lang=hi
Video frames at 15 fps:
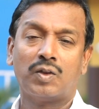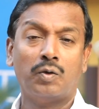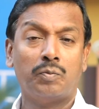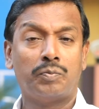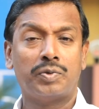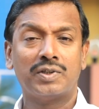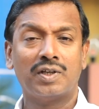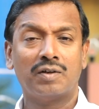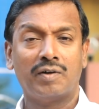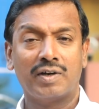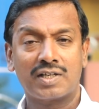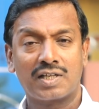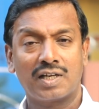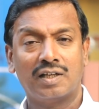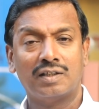तीस
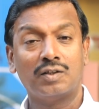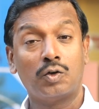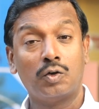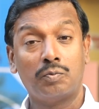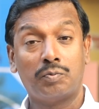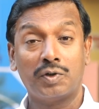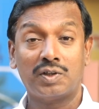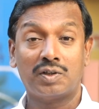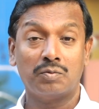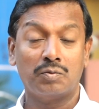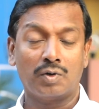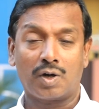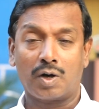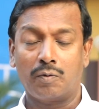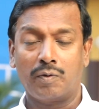उम्र से साढ़े
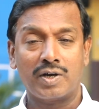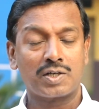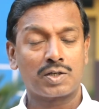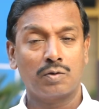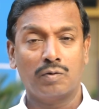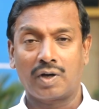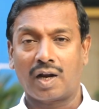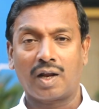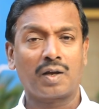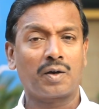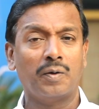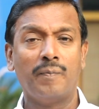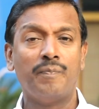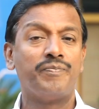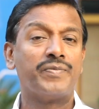तैतीस उम्र
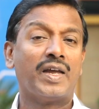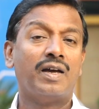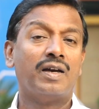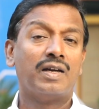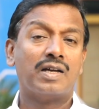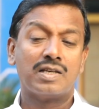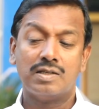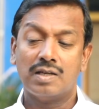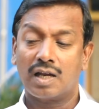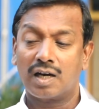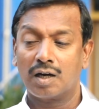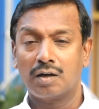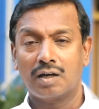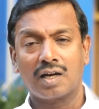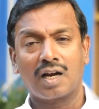तक
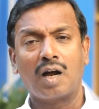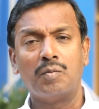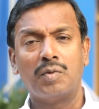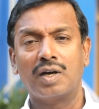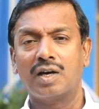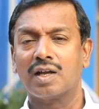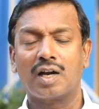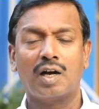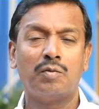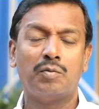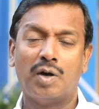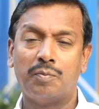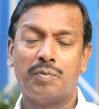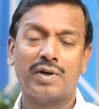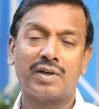गांव गांव में
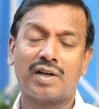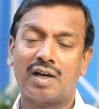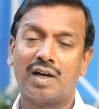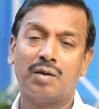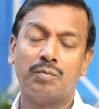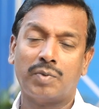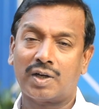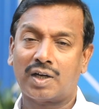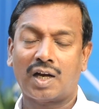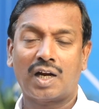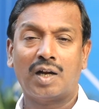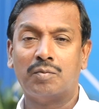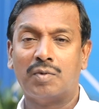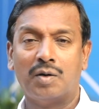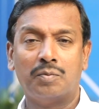शहर शहर में
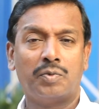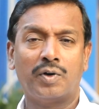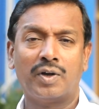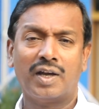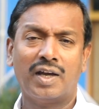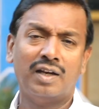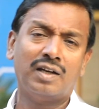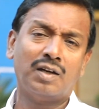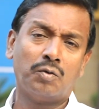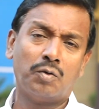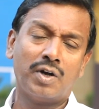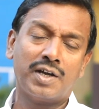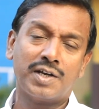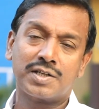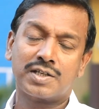इसने सेवा
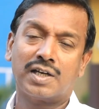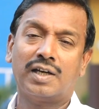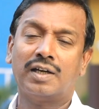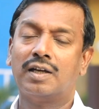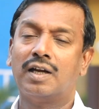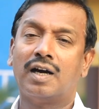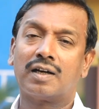का किया